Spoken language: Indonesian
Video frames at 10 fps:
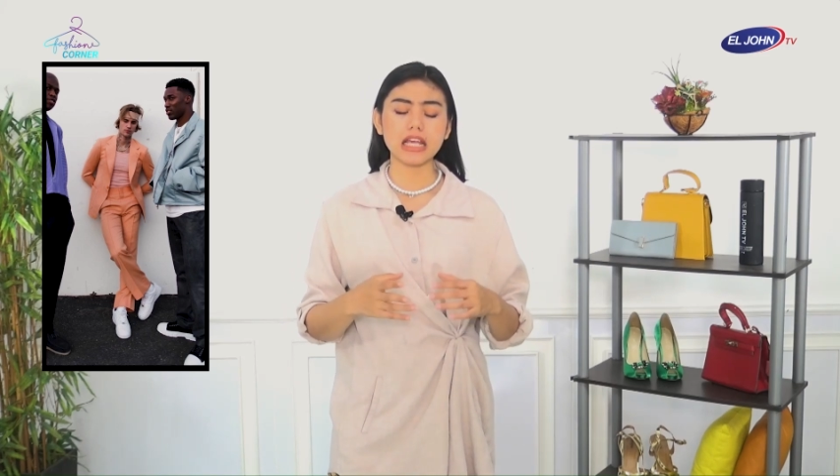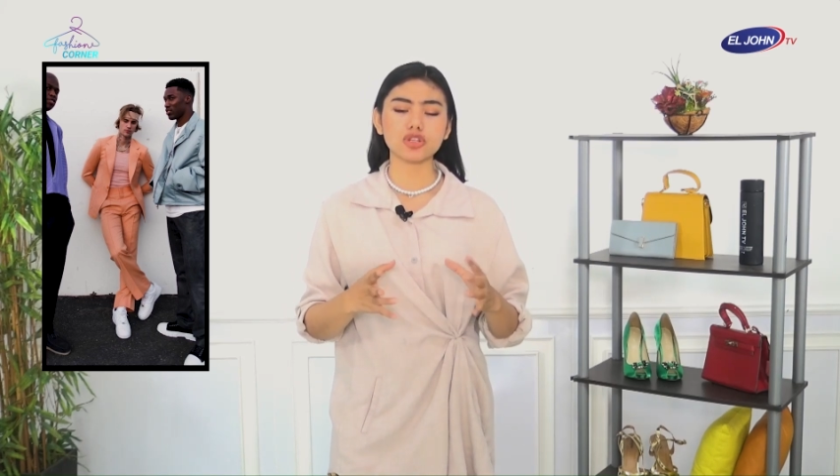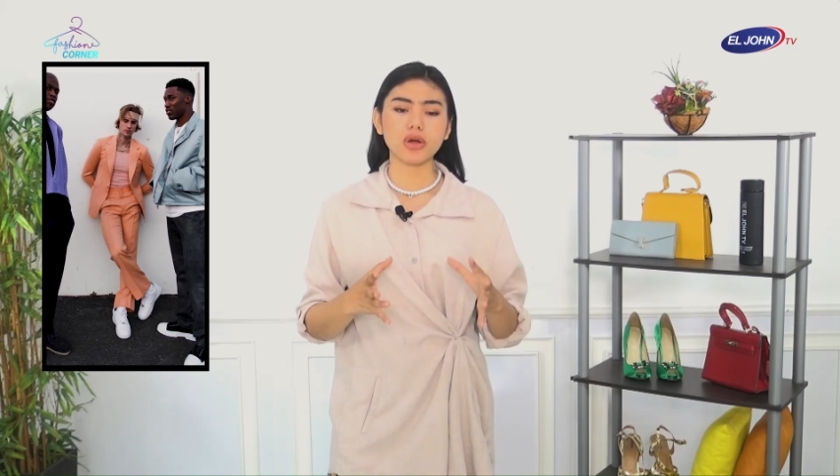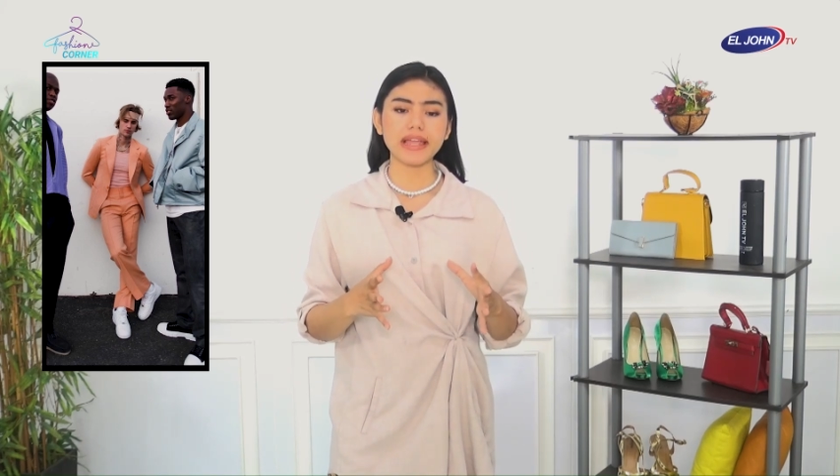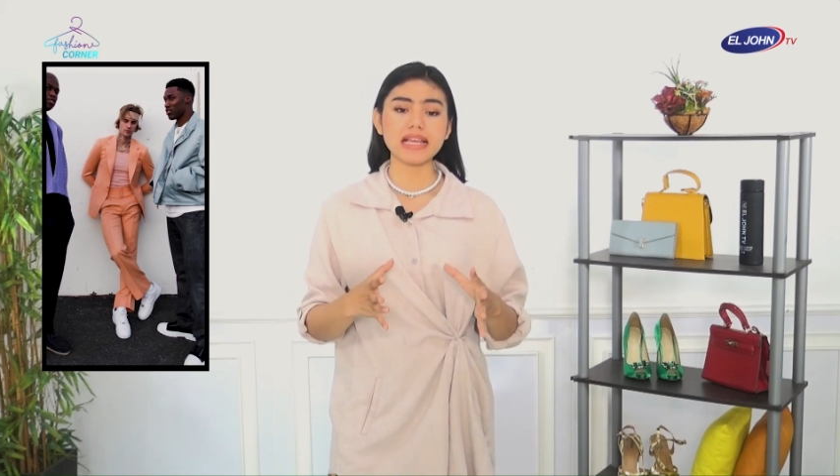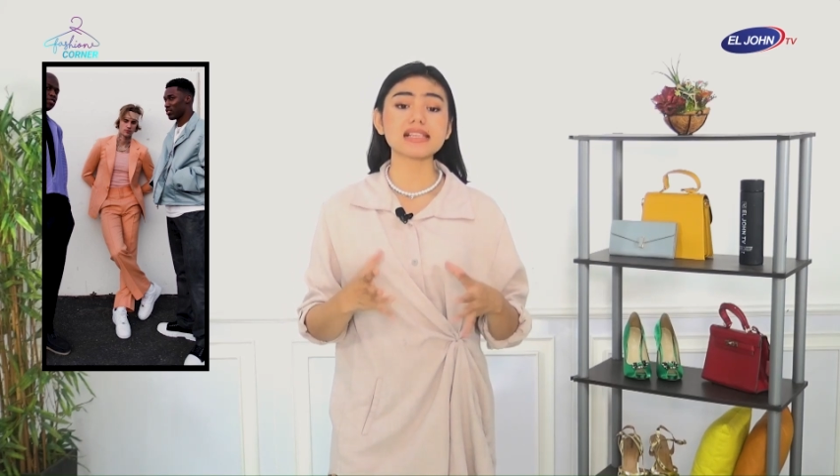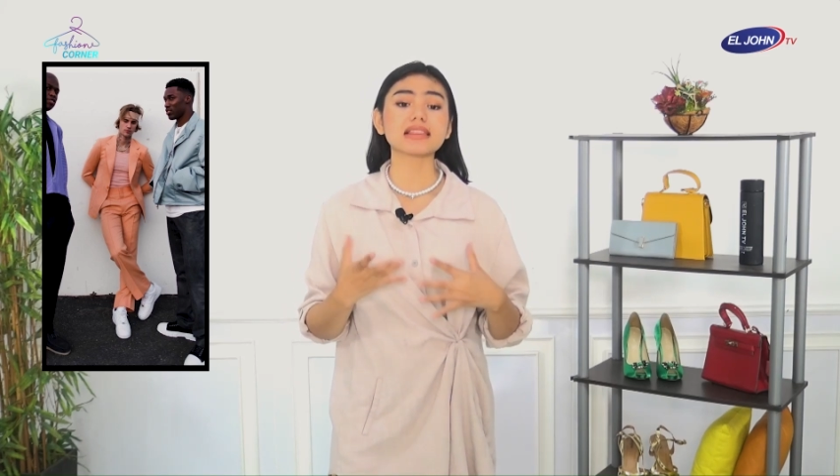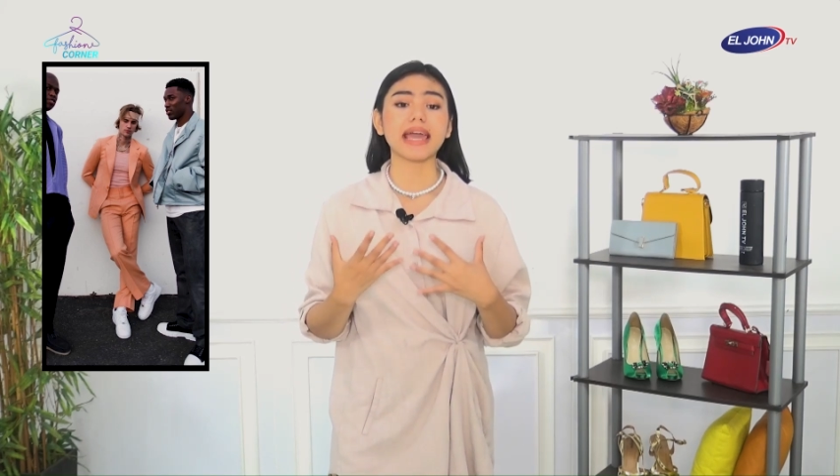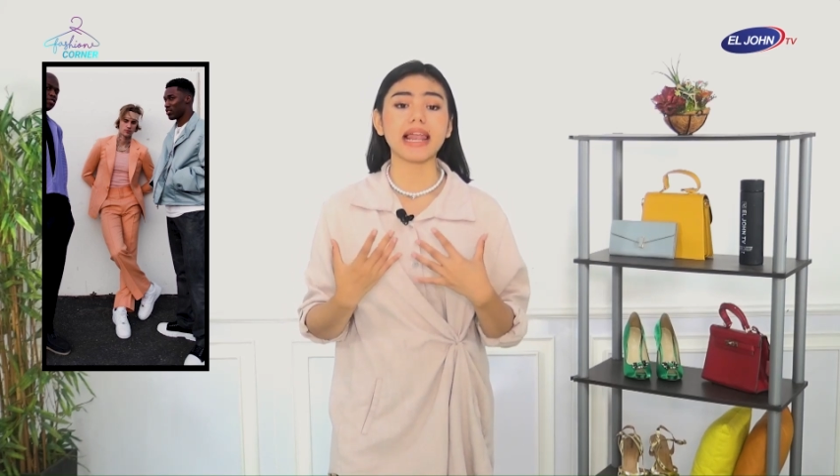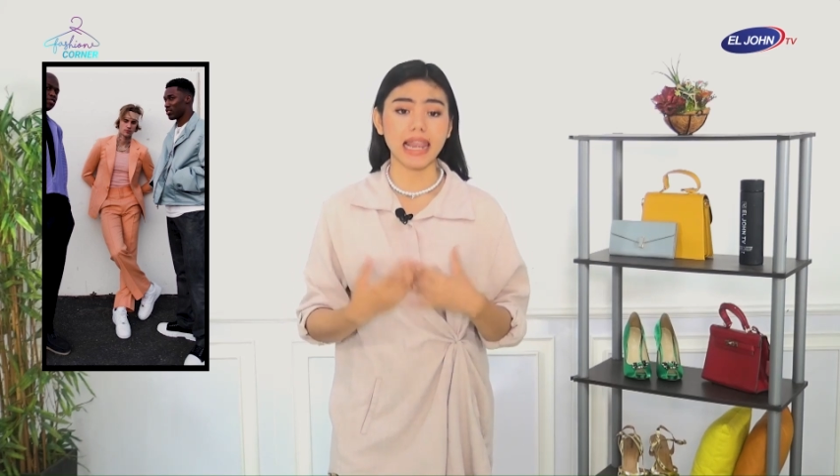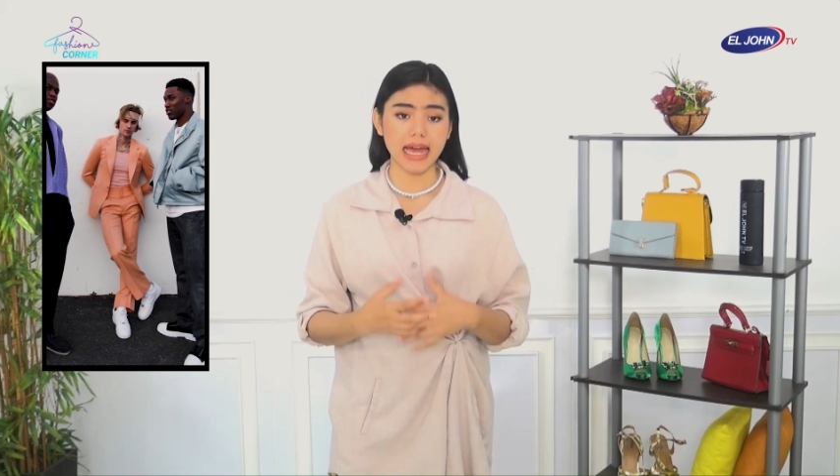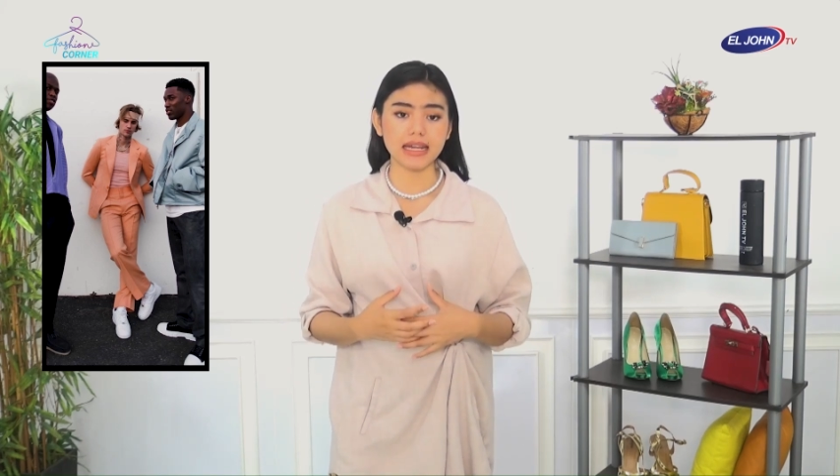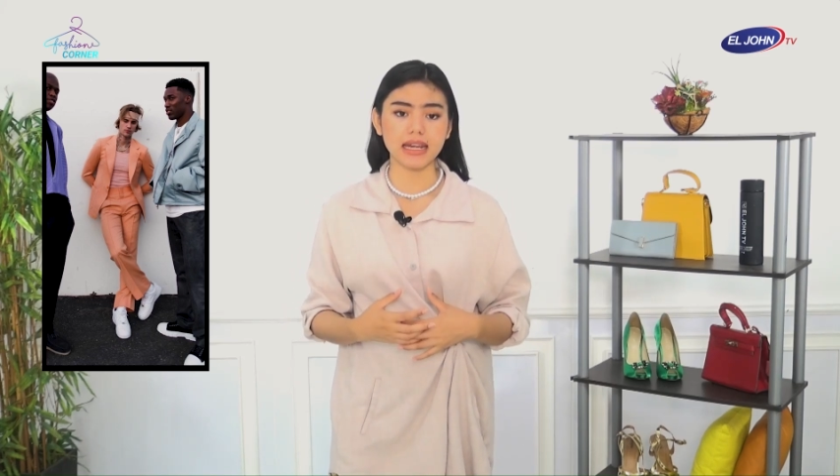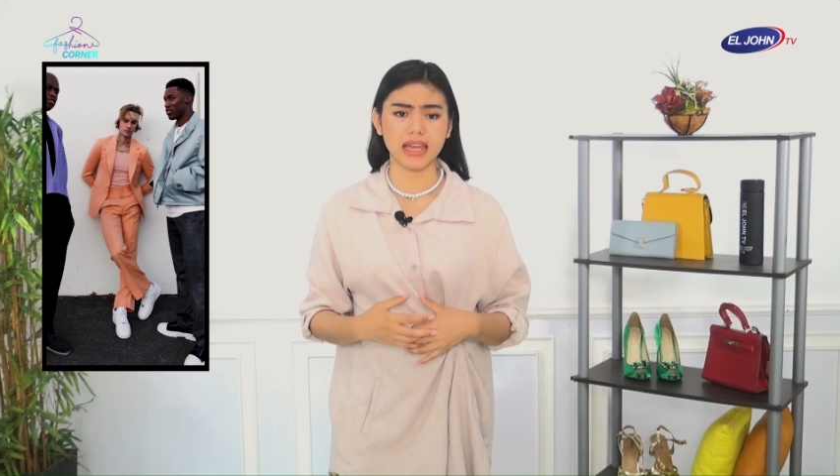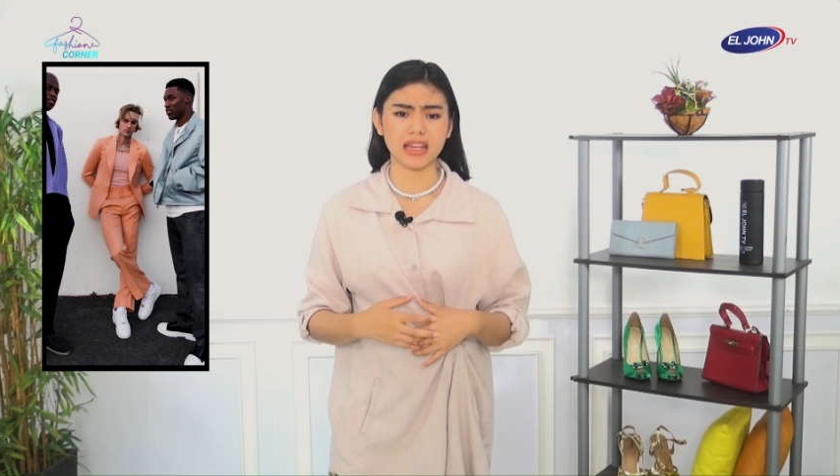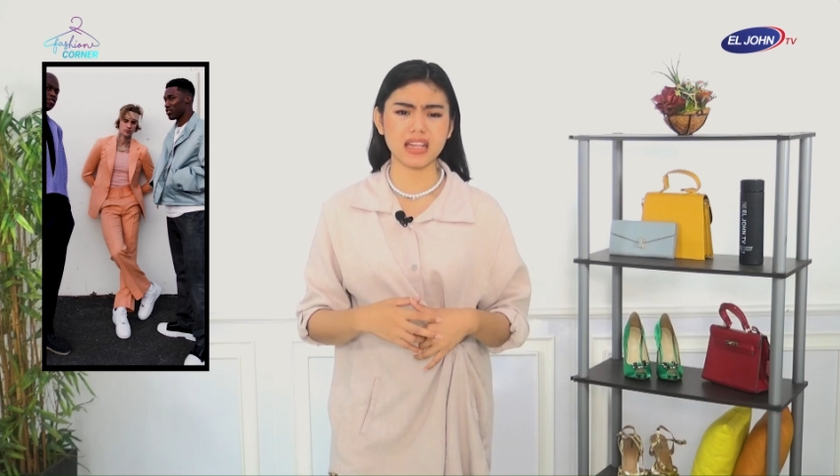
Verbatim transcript: itu kayaknya setelan deh.